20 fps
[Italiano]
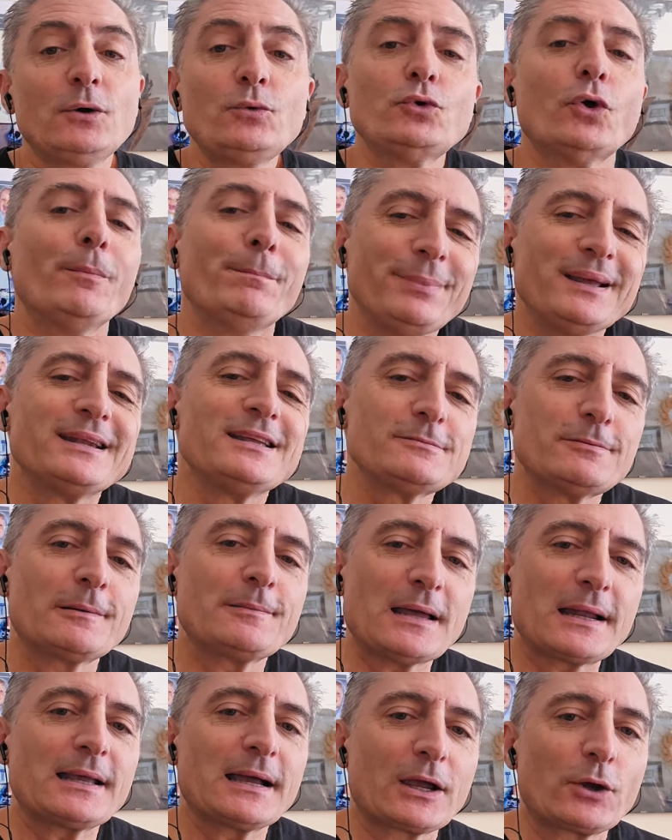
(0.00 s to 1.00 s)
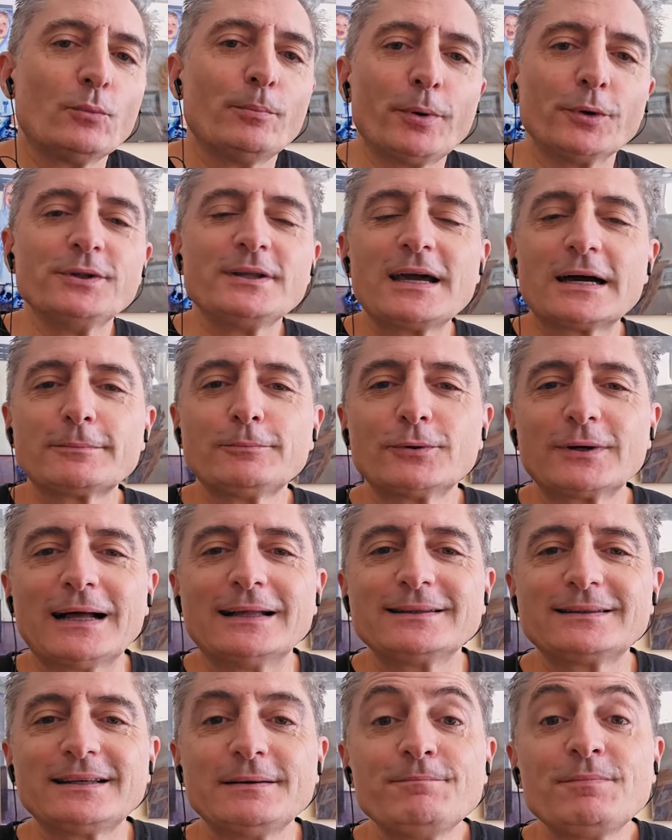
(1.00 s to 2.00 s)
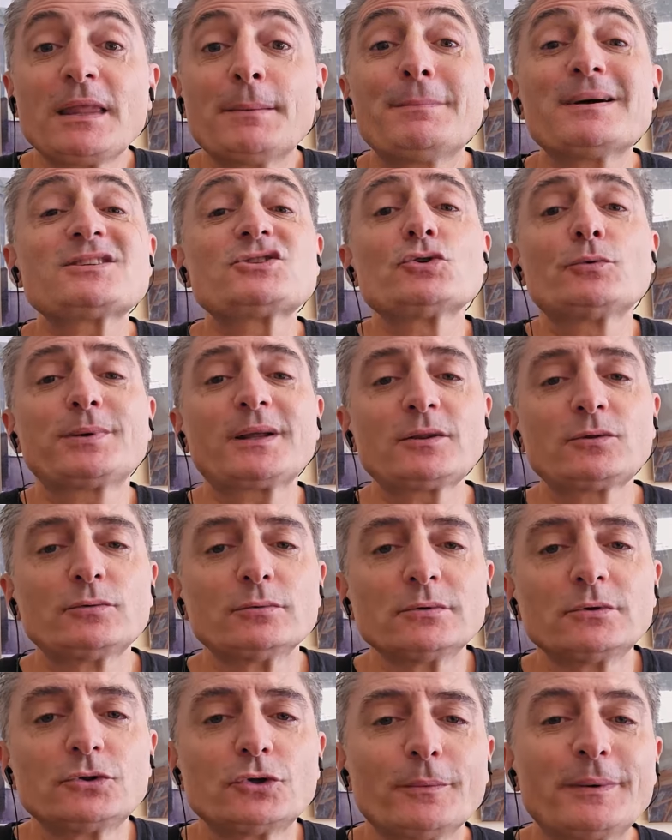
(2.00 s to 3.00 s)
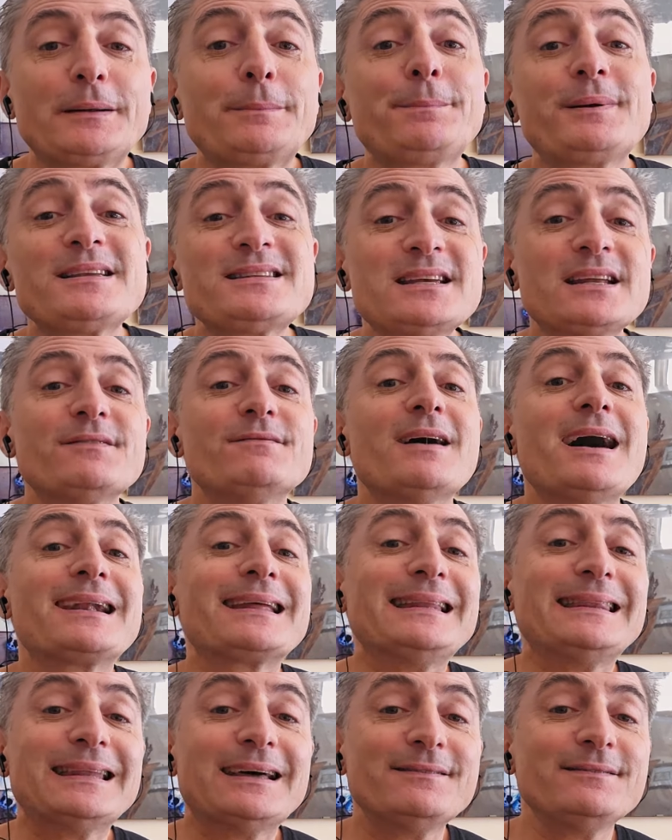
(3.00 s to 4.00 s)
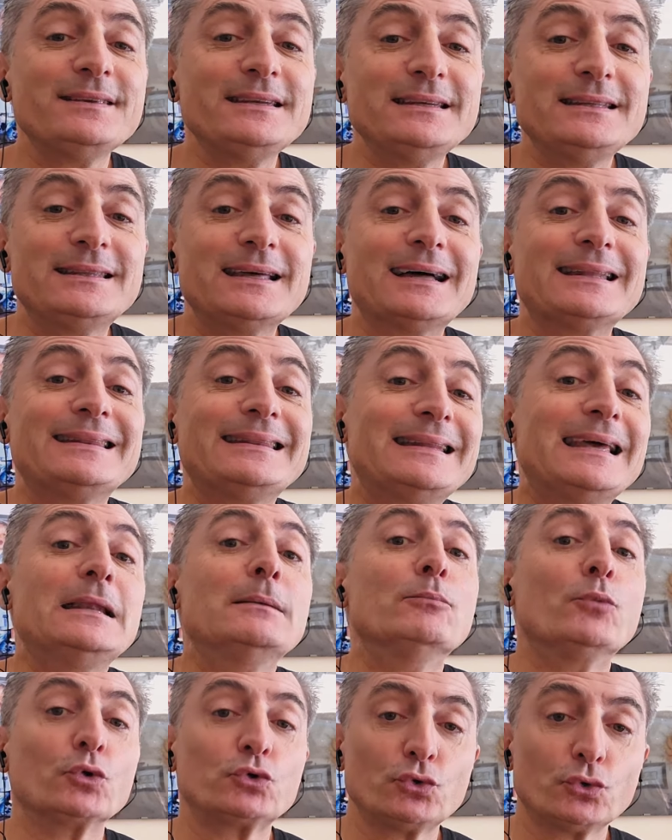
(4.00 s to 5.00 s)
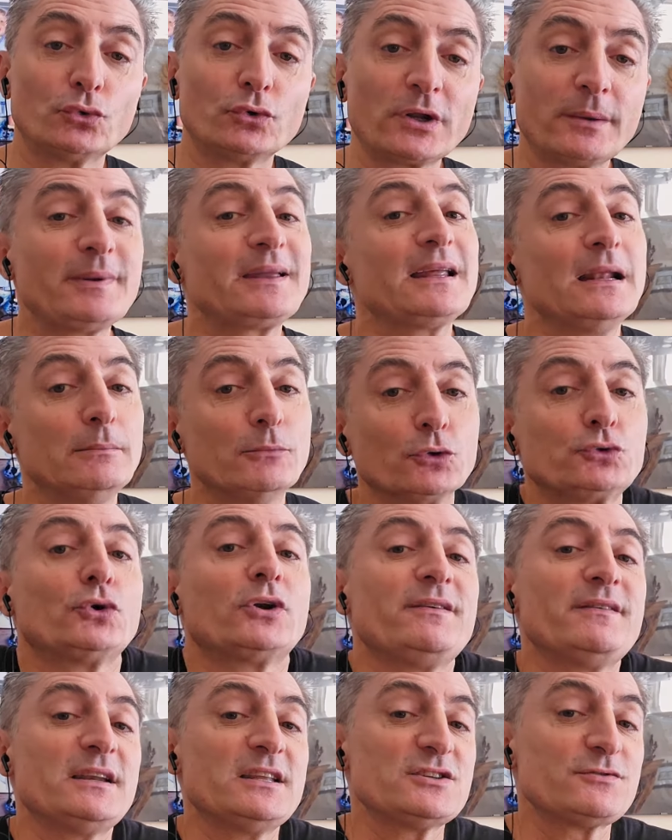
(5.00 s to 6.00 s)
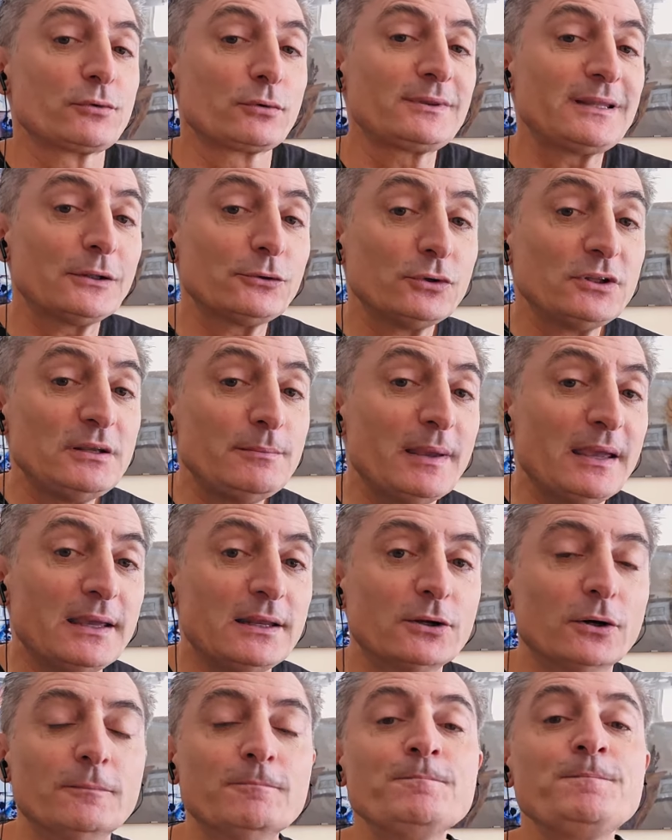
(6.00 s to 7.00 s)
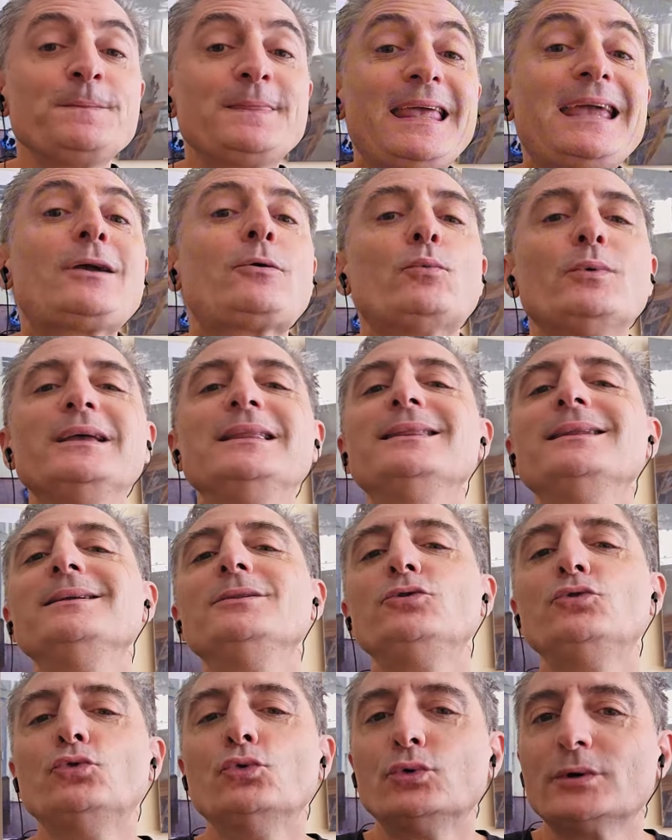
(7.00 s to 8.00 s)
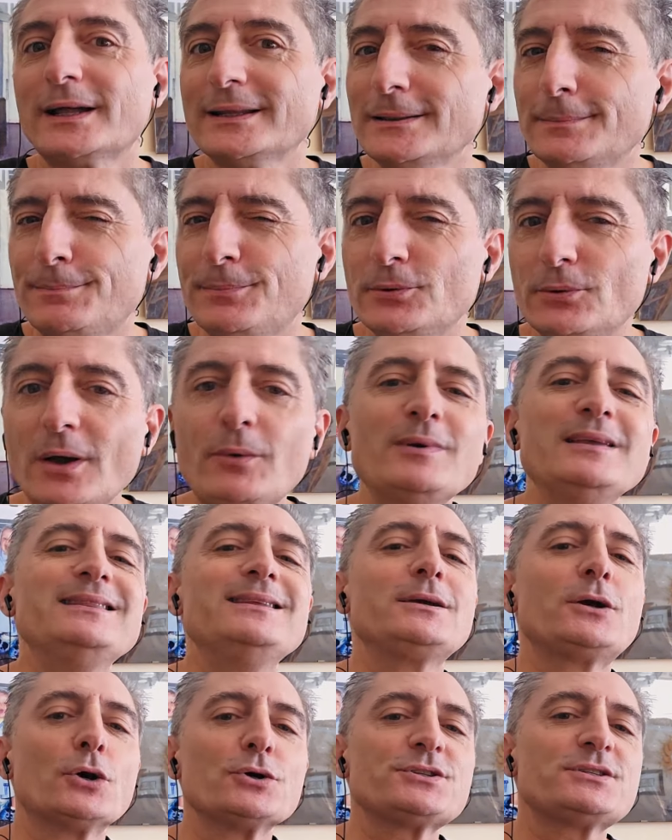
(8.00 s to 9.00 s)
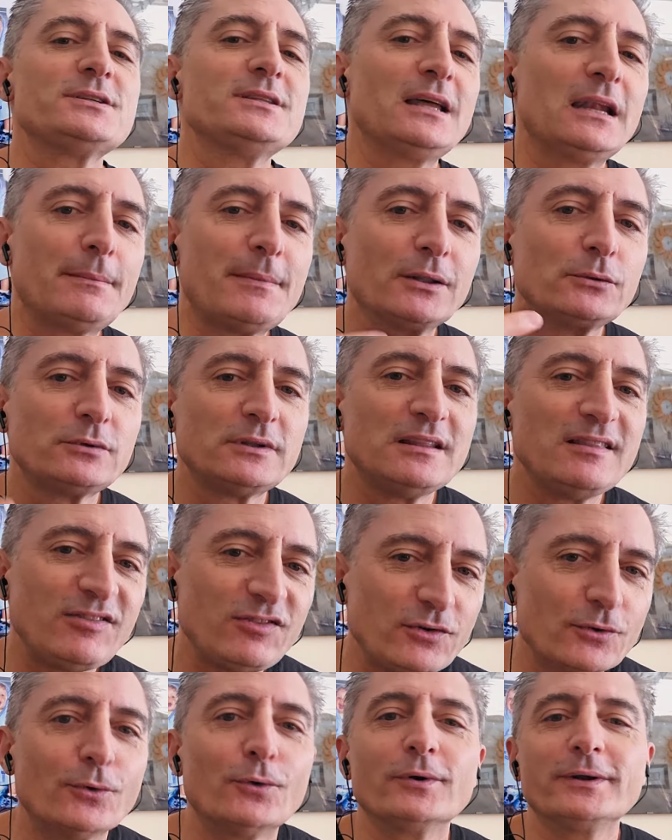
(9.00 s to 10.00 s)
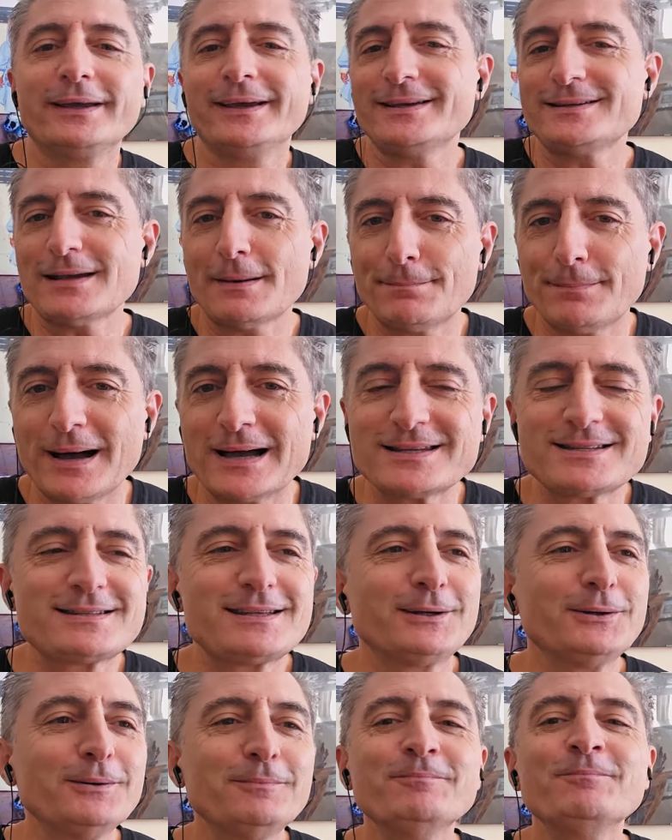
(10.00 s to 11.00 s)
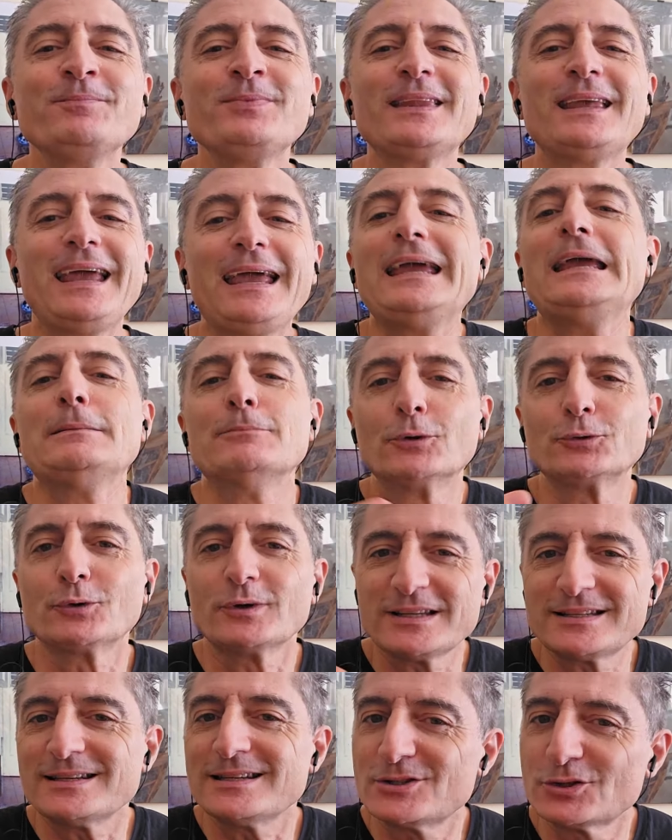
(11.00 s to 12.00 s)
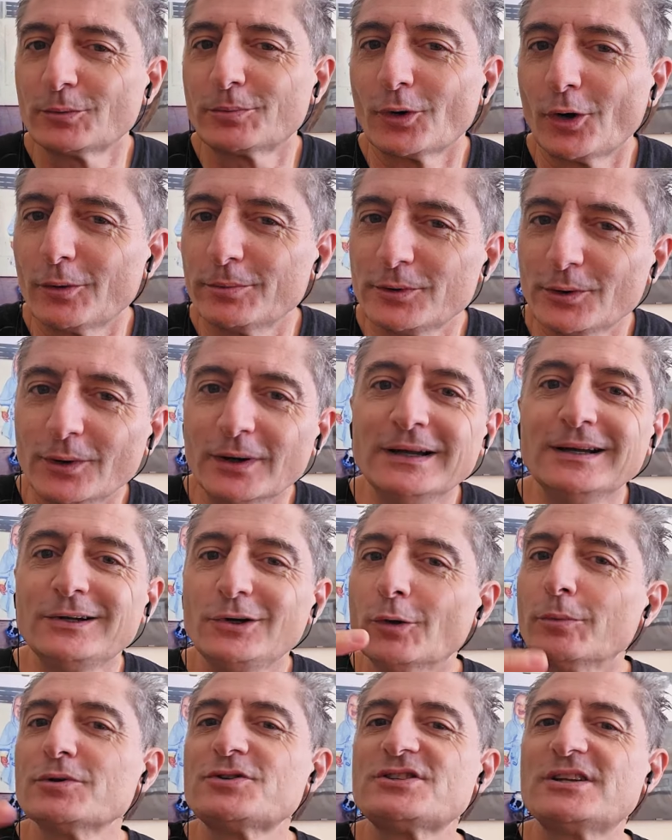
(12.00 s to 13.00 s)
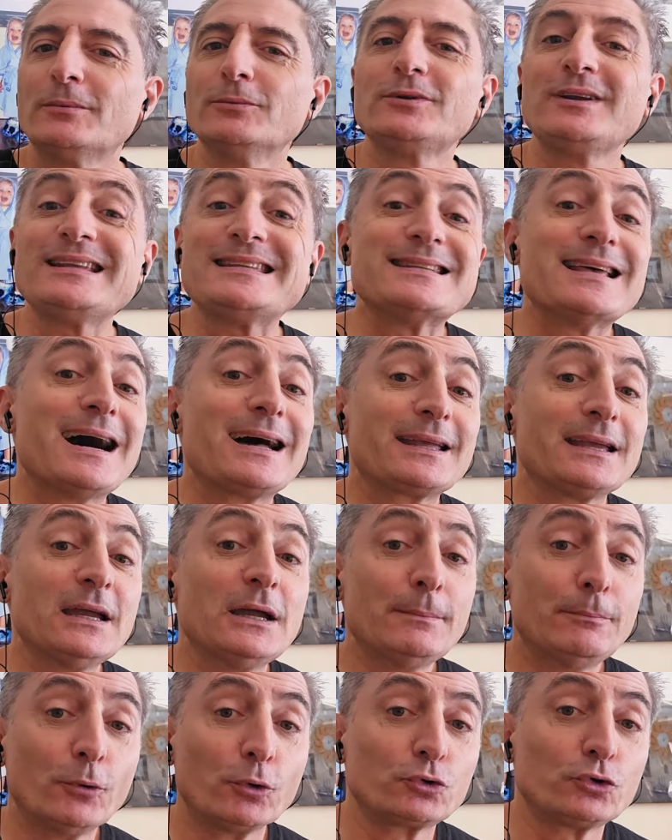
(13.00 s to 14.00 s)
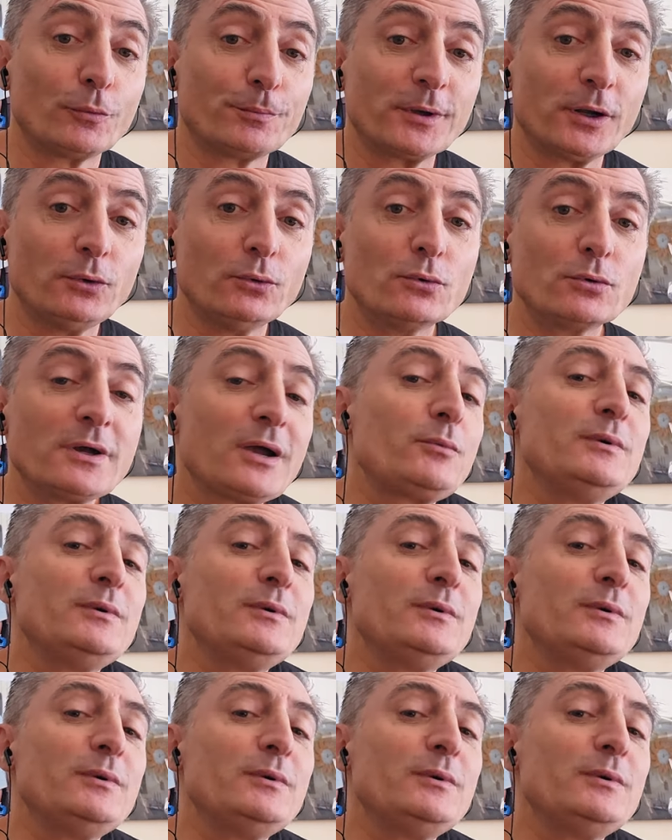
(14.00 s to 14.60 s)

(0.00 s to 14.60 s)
Uno, per risparmiare anche un po' di carburante, ma soprattutto per preservare la vita del motore, perché il motore viene sfruttato di meno e quindi dura di più e quindi i costi della manutenzione si abbassano e il motore stesso proprio lo possiamo utilizzare molto più a lungo.